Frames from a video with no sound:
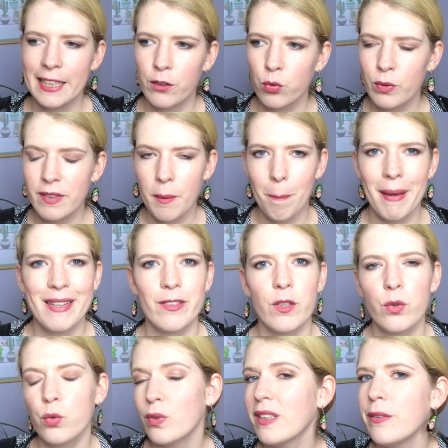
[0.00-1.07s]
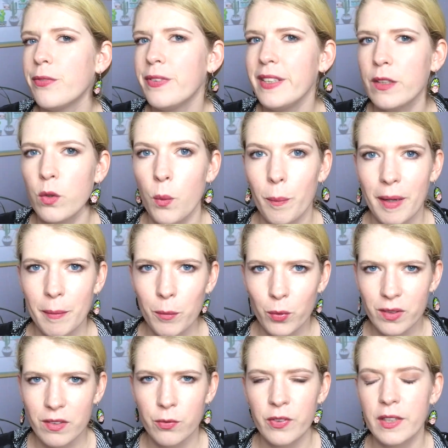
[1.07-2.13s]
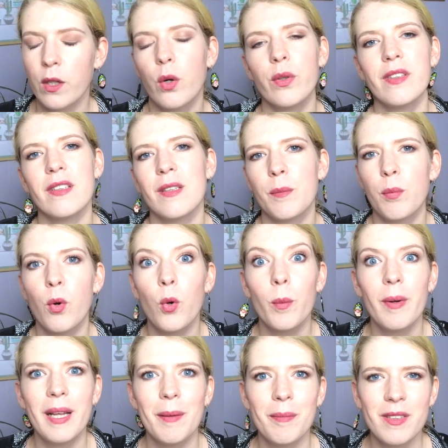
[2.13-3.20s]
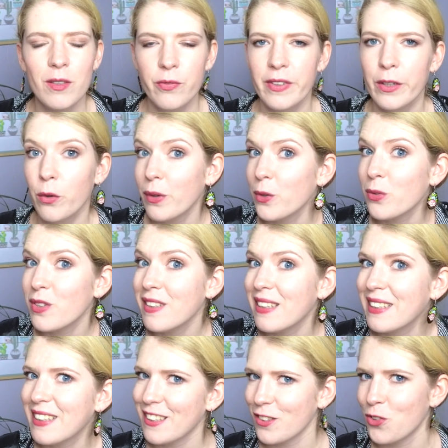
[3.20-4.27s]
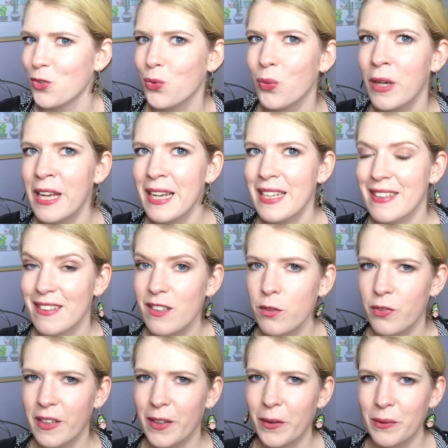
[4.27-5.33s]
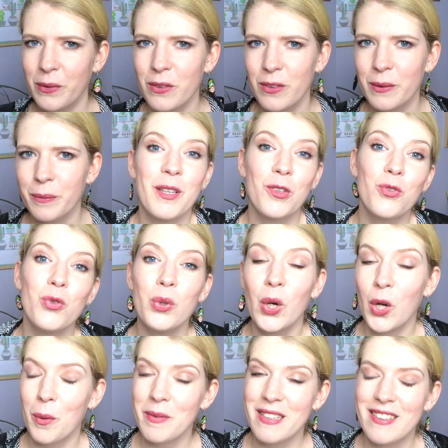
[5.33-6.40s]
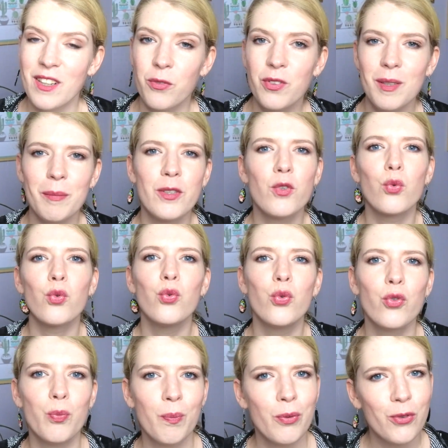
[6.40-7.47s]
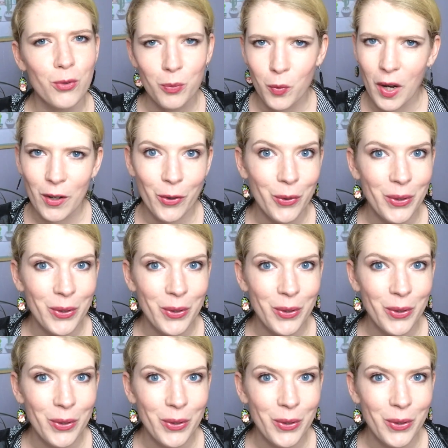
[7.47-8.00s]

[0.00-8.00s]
Et toutes ces personnes ont des vies complètement différentes et des problèmes différents et aussi des questions différentes. Bien sûr, comme c'est un film, ils sont tous plus ou moins